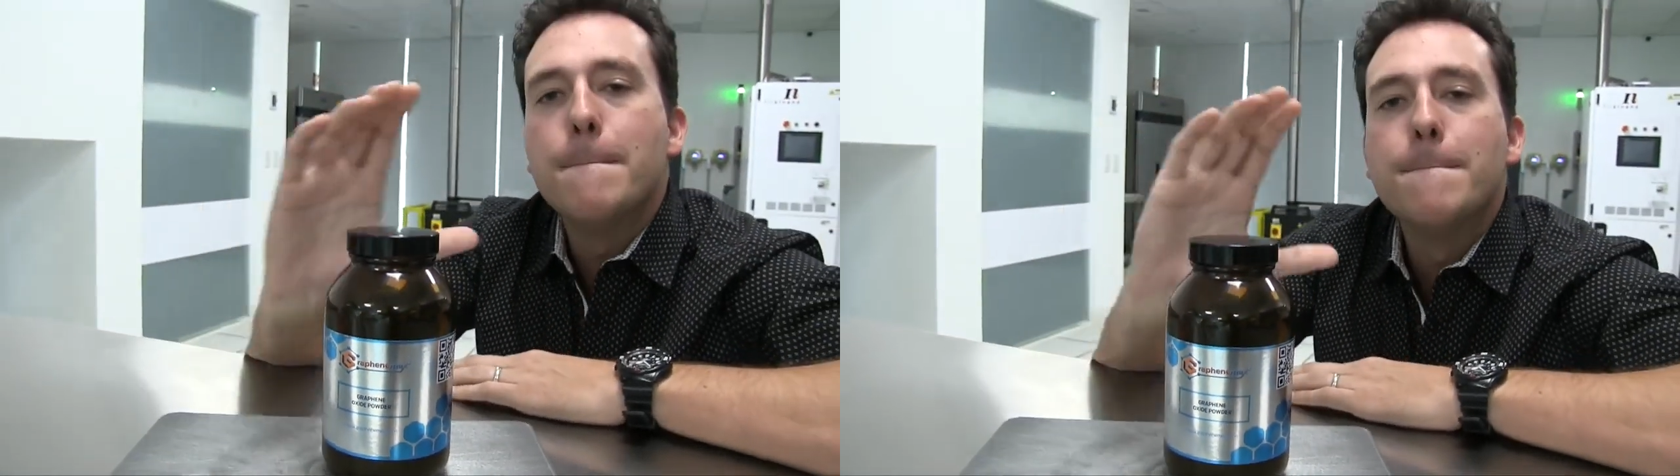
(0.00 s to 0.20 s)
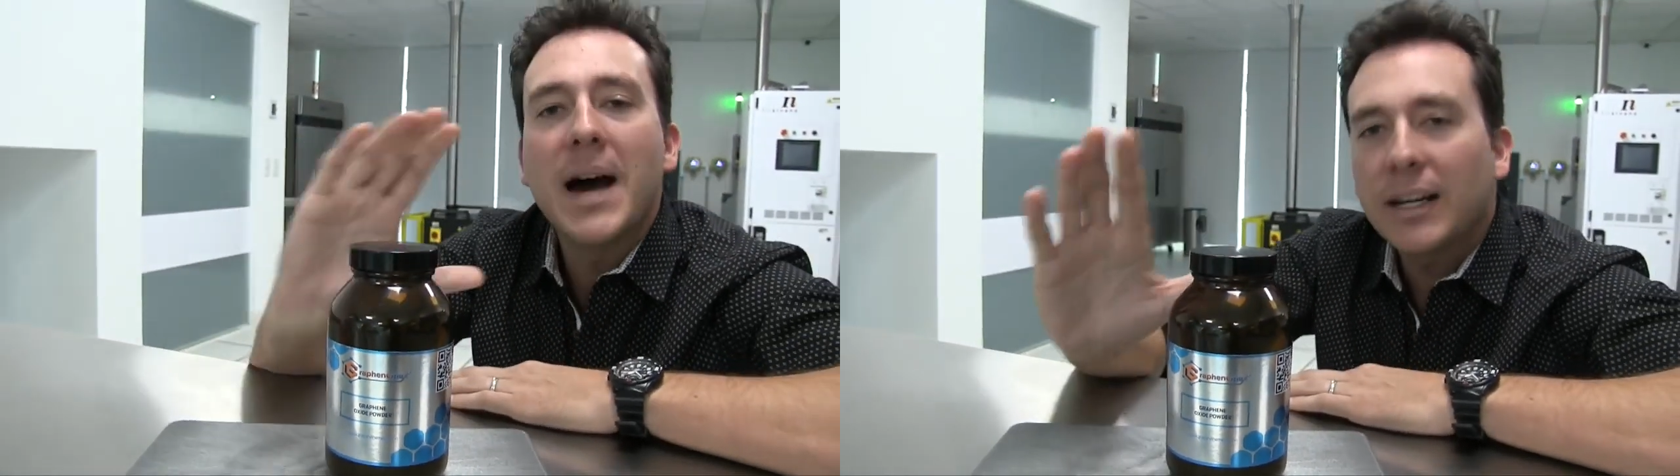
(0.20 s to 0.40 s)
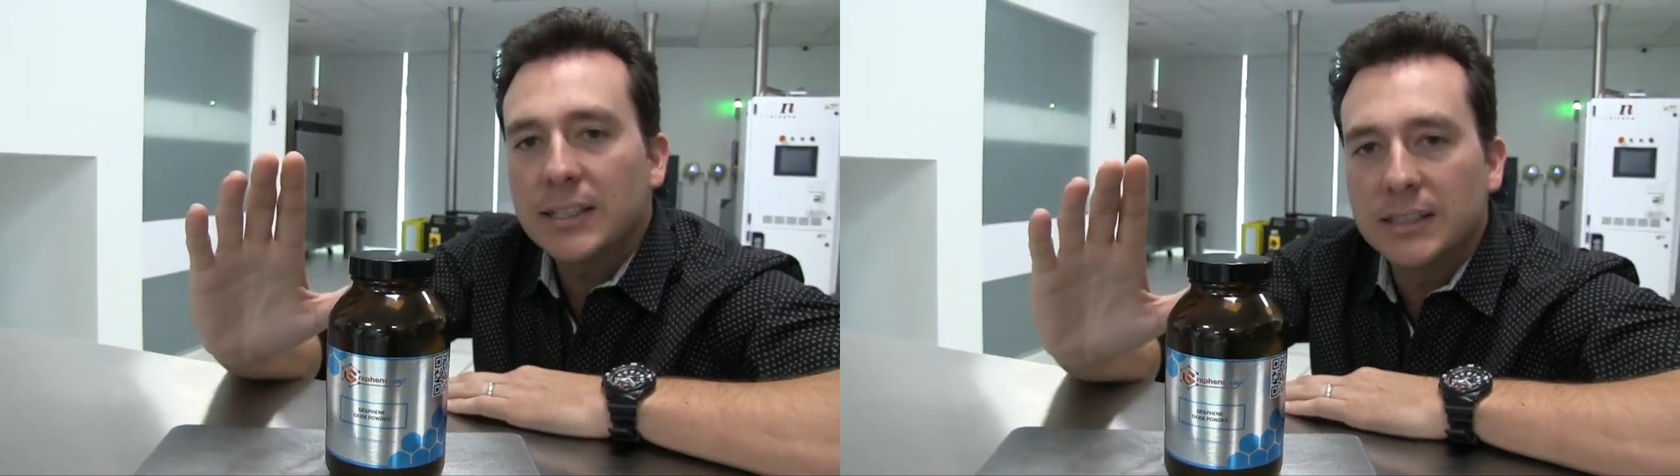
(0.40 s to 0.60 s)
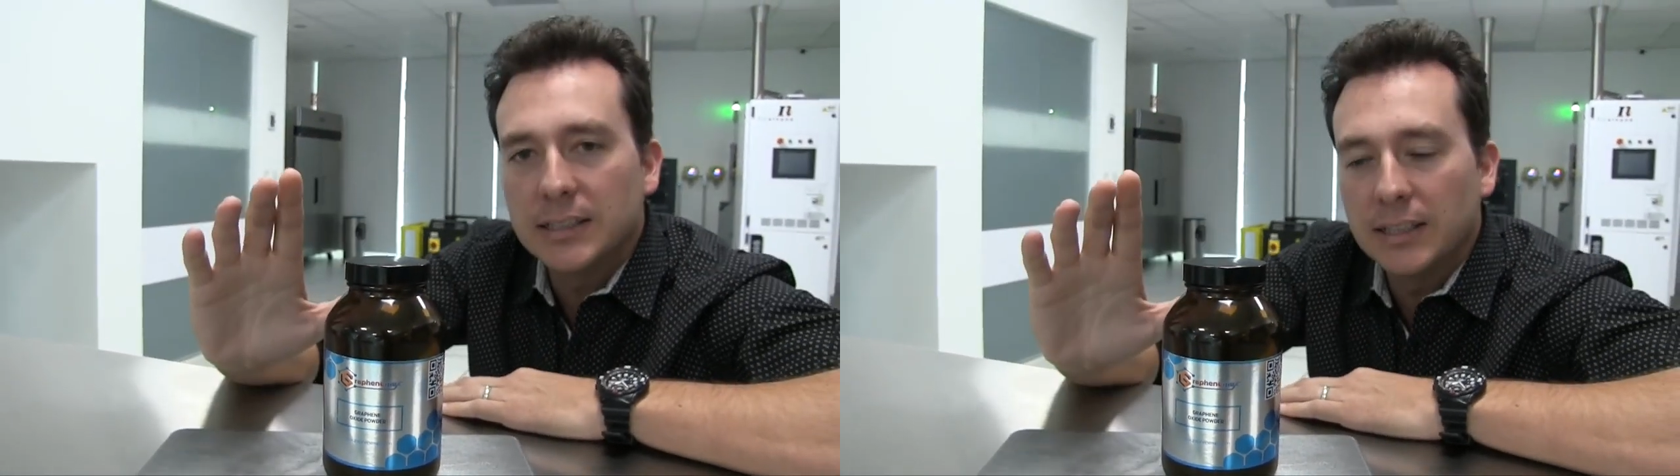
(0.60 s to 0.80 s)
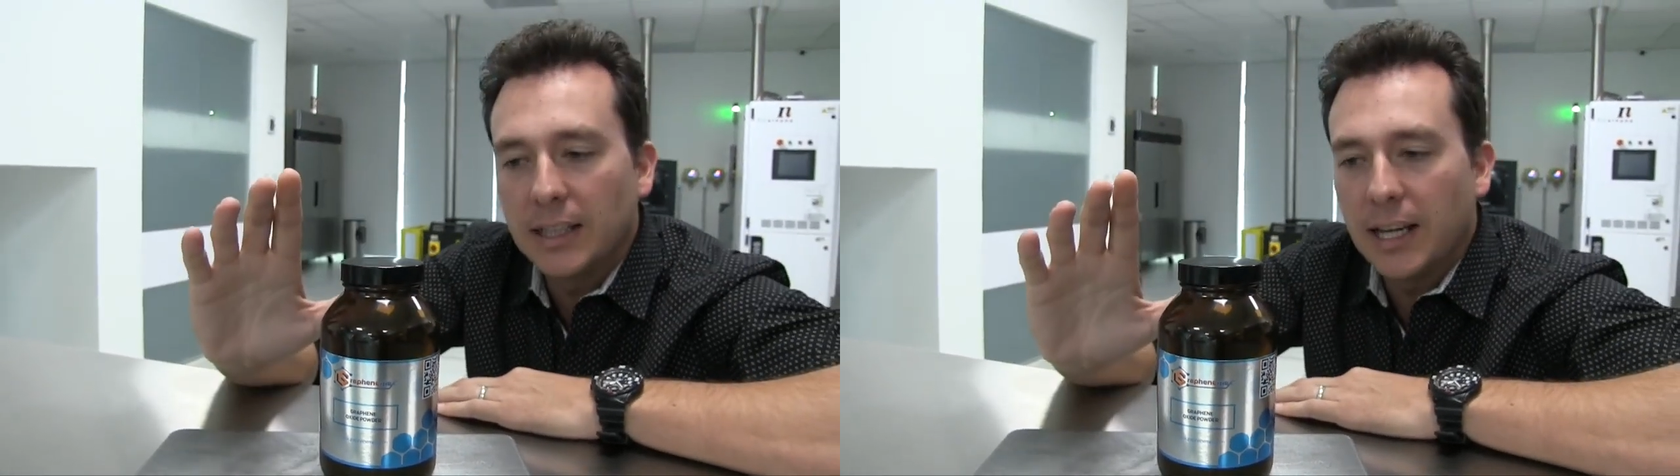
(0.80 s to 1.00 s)
más
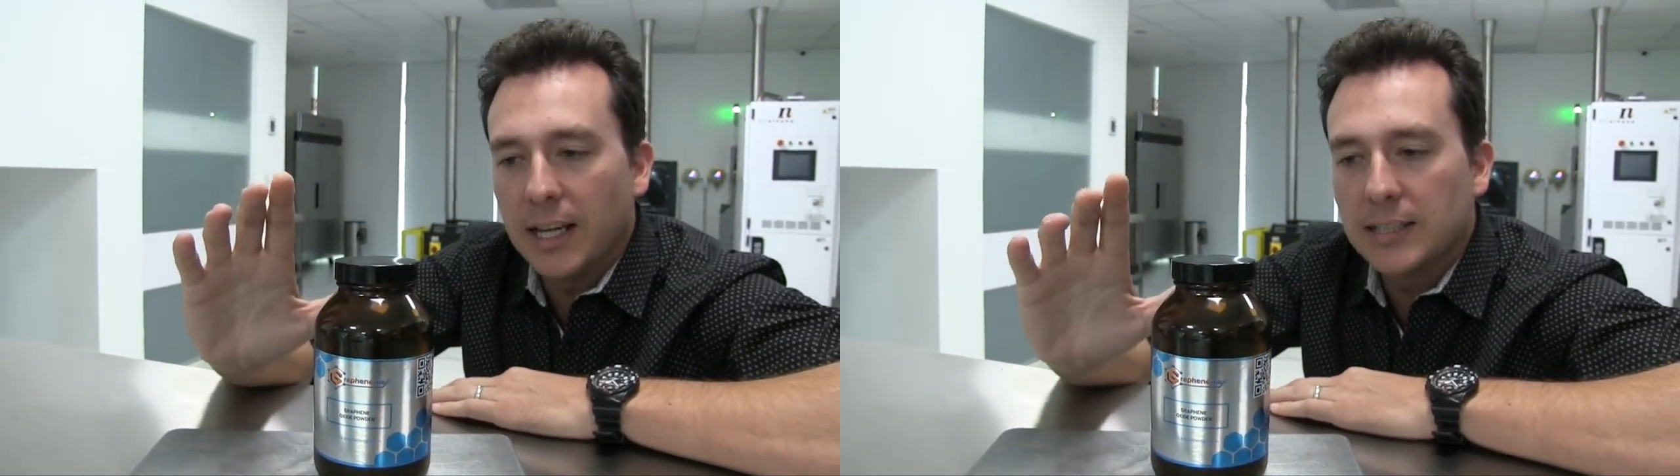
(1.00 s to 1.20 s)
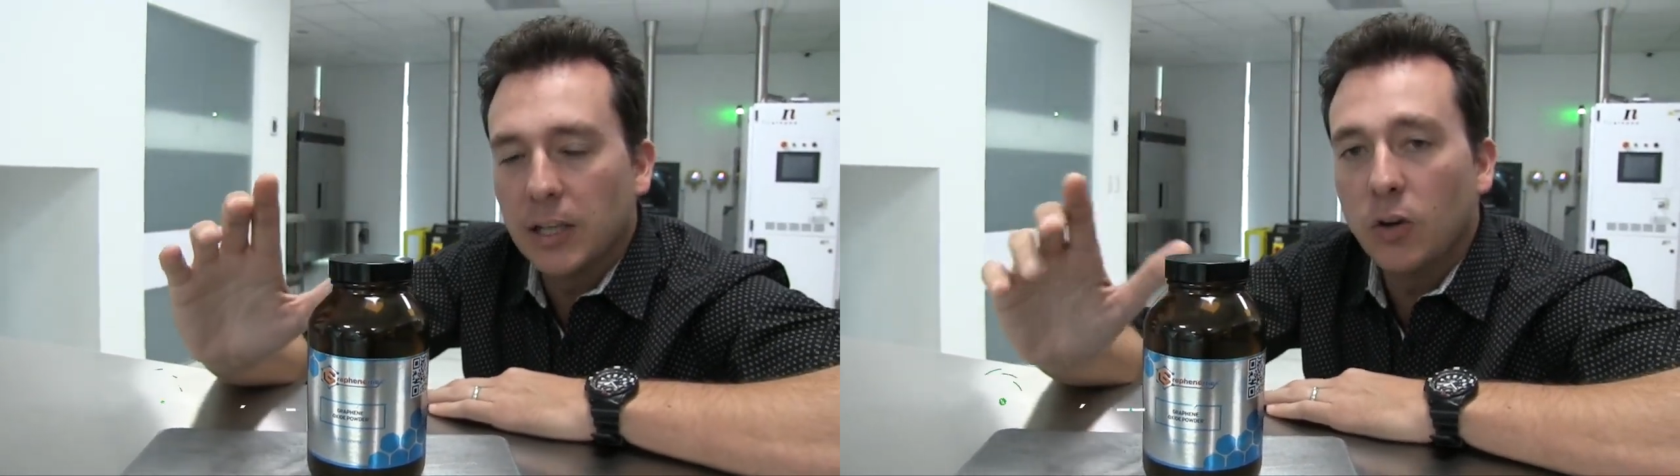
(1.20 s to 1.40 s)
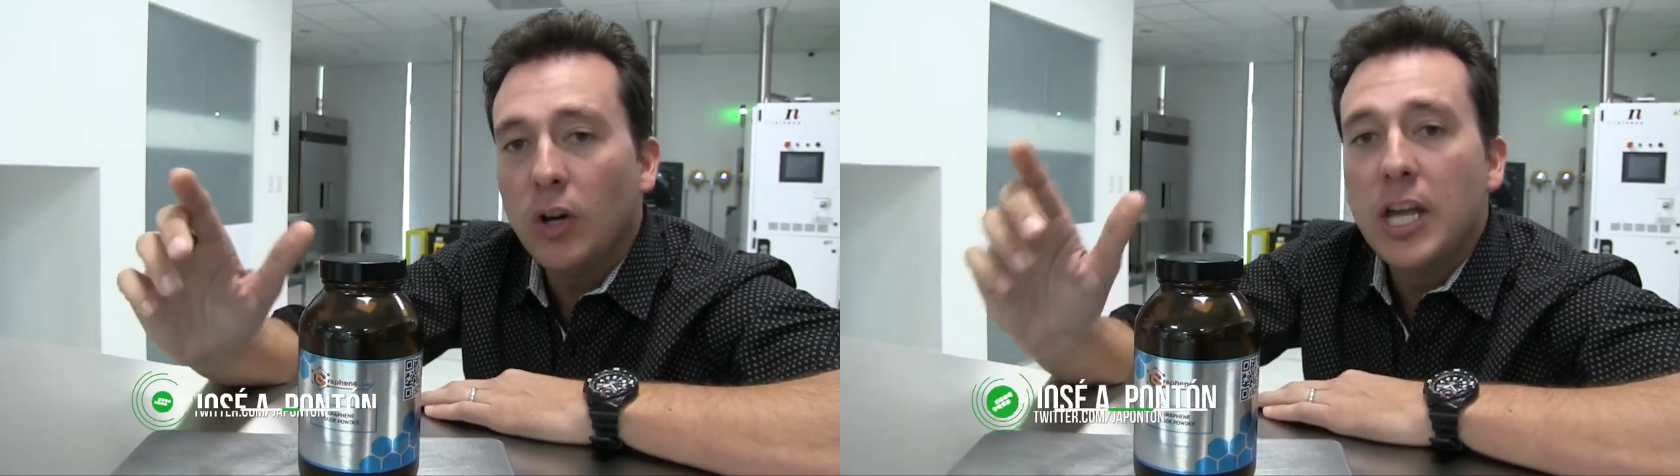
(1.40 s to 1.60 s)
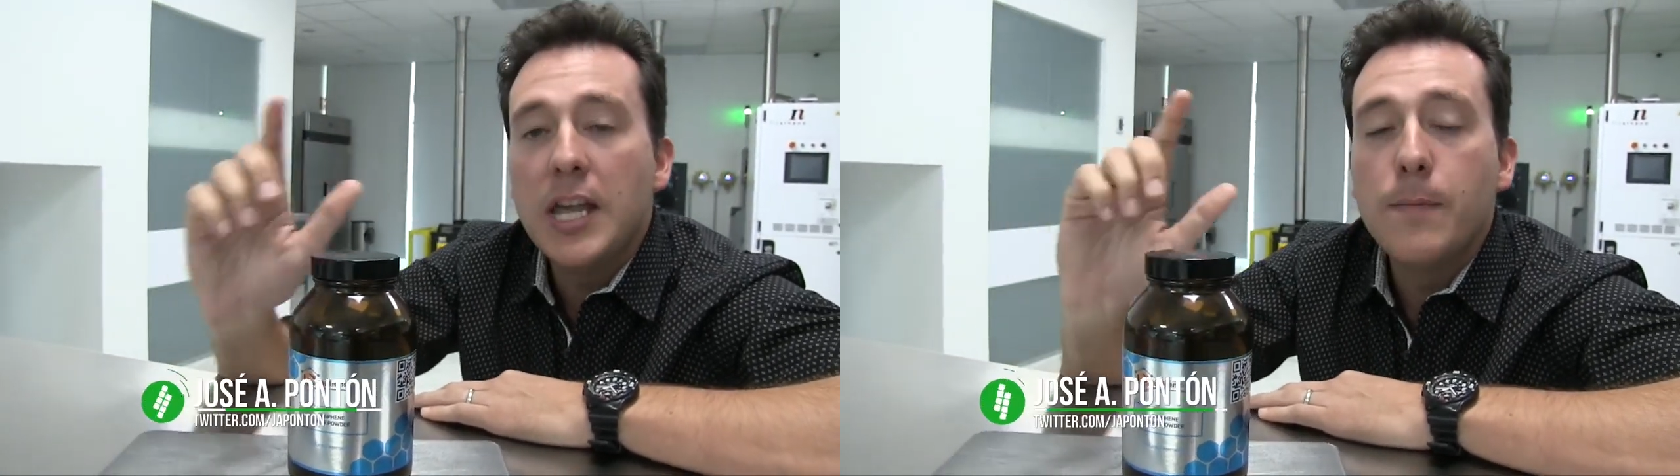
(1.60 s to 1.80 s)
resistente que el acero